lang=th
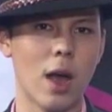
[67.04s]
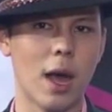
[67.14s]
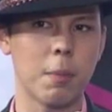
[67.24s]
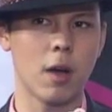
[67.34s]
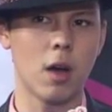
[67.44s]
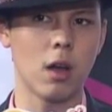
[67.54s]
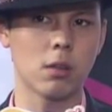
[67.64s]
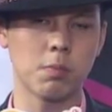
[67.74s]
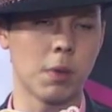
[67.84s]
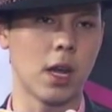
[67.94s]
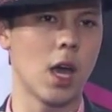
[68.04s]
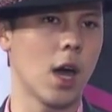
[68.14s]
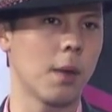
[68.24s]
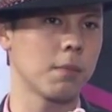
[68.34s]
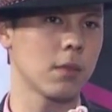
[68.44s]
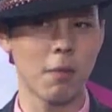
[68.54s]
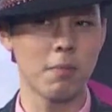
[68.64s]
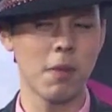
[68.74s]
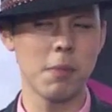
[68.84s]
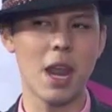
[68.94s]
วครับ ก็เหมือนเดิม มัน
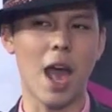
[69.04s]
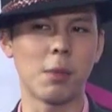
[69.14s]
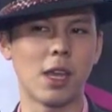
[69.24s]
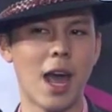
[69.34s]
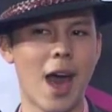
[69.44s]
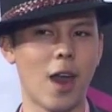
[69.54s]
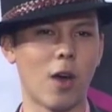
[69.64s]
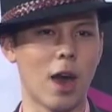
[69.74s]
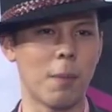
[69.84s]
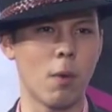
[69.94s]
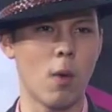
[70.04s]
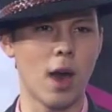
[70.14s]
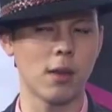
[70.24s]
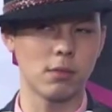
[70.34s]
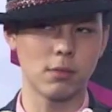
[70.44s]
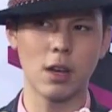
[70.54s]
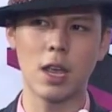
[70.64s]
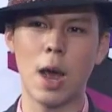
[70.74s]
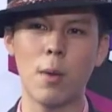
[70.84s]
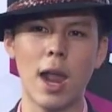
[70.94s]
ไม่มีทางมีได้หรอกครับ เพราะว่า
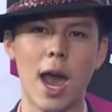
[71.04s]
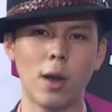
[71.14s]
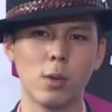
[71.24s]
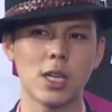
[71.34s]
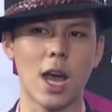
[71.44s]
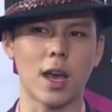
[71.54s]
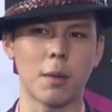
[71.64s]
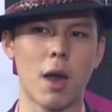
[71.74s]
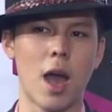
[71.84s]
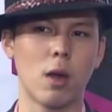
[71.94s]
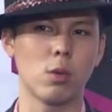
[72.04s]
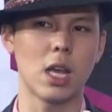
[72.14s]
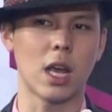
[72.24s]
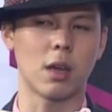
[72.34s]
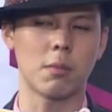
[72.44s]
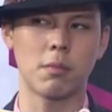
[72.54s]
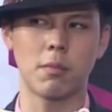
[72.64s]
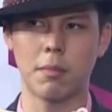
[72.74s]
ระยะเวลาที่รู้จักกันมาก็รู้จักกัน